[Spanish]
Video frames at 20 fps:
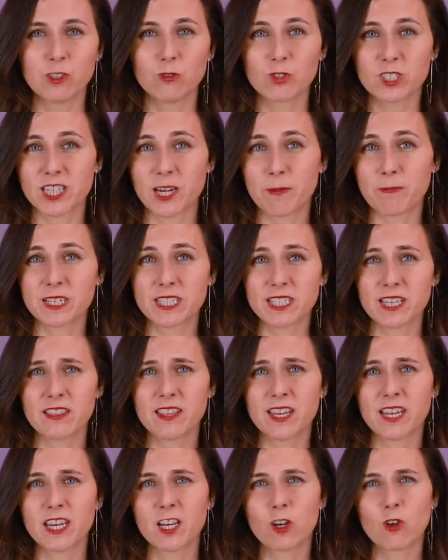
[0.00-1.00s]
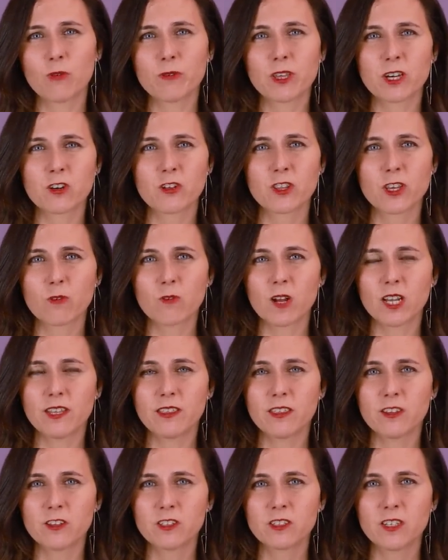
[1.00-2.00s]
Nuestra presencia en el gobierno de
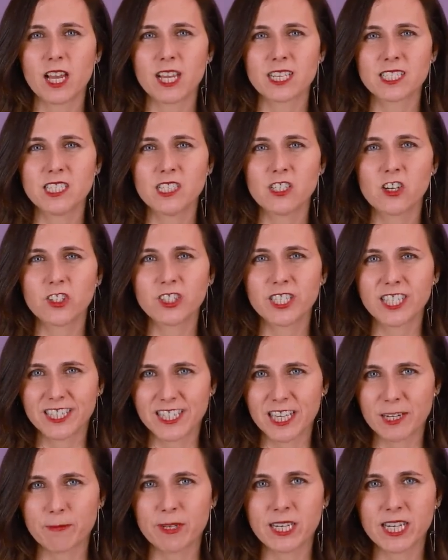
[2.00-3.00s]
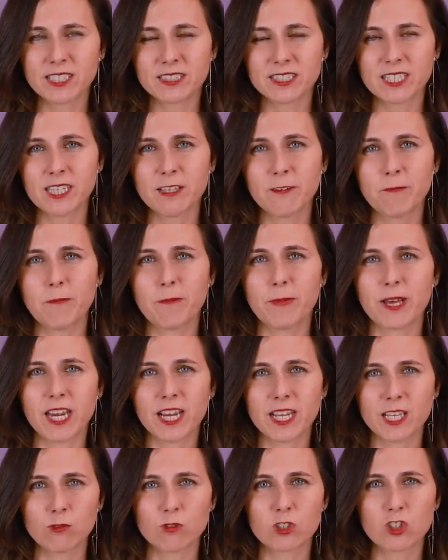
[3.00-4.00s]
coalición ha sido determinante
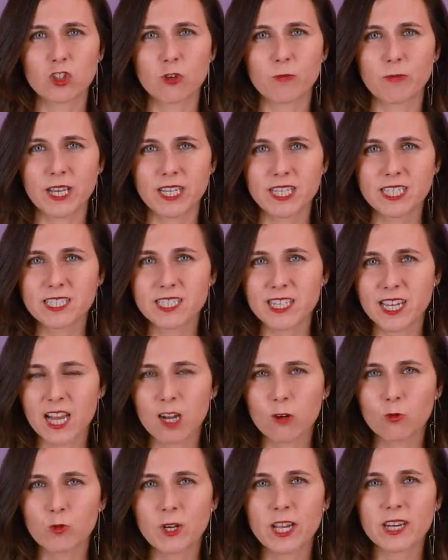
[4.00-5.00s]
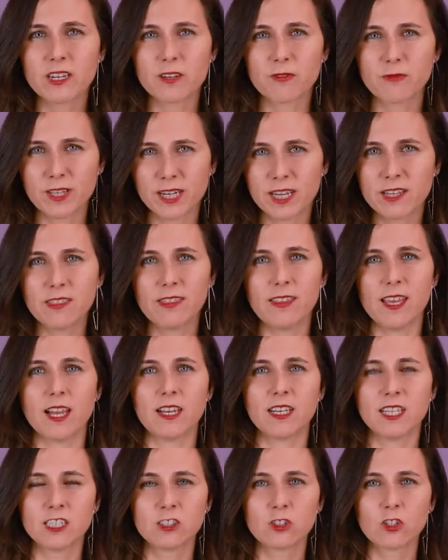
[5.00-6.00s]
para que nuestro país sea una
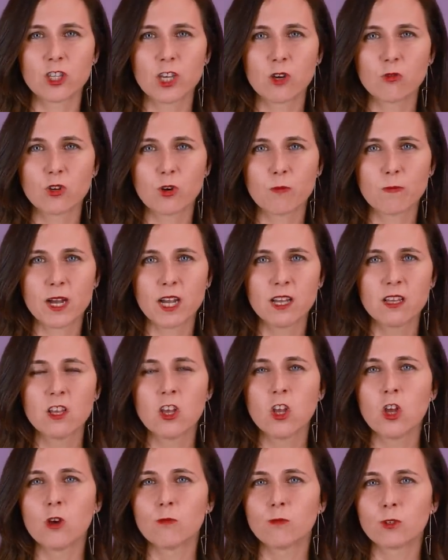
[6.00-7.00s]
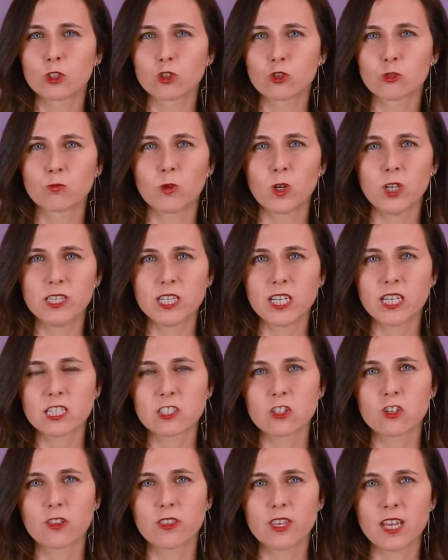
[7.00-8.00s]
referencia en toda Europa por sus
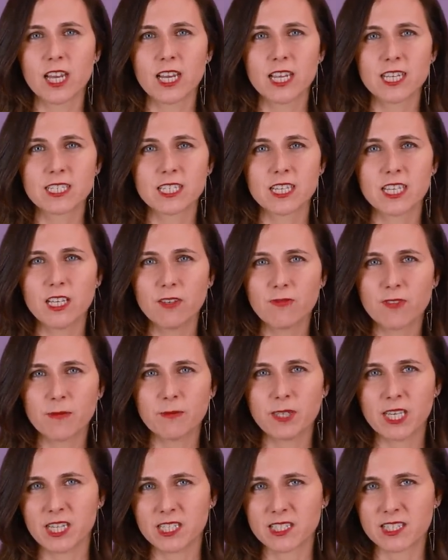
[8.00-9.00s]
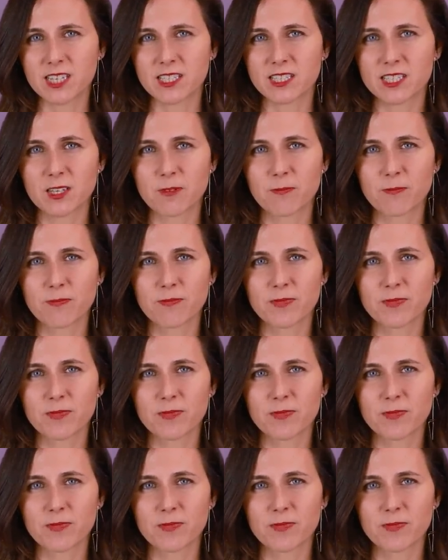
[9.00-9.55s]
políticas sociales y feministas.